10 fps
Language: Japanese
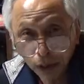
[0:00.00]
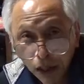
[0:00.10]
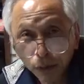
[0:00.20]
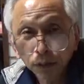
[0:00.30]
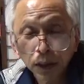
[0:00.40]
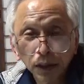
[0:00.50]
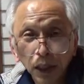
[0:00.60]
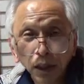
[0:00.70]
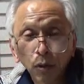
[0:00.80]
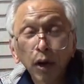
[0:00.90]
博物館
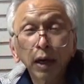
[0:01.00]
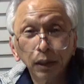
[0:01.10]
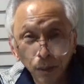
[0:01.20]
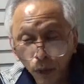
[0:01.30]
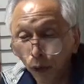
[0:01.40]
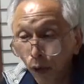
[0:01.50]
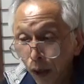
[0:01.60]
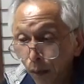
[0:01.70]
に来られても